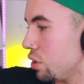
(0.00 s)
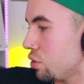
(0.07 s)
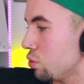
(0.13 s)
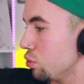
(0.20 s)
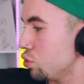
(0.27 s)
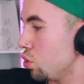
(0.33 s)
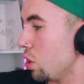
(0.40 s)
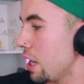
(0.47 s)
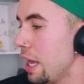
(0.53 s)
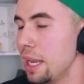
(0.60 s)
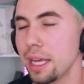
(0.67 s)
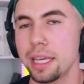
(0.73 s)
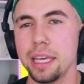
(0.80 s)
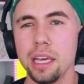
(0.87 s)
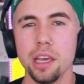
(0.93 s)
eu deixo tudo
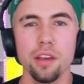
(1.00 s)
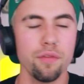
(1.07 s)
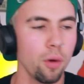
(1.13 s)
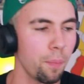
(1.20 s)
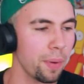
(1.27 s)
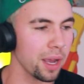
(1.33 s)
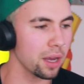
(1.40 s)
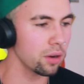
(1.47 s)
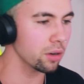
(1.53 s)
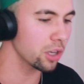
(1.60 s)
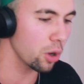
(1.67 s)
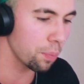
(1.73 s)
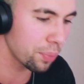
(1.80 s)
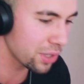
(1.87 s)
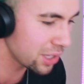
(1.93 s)
jogado aqui e vou
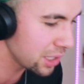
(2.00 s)
pegando o que eu